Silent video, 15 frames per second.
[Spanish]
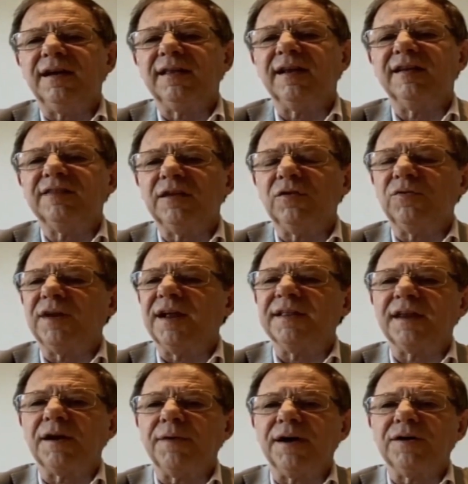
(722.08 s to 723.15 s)
haciendo un gran
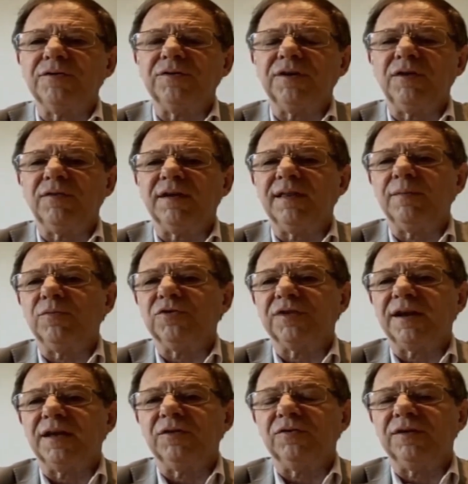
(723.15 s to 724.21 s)
trabajo y lo han
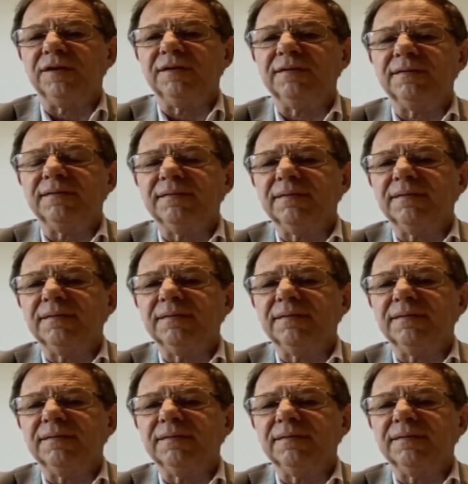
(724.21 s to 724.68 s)
demostrado en,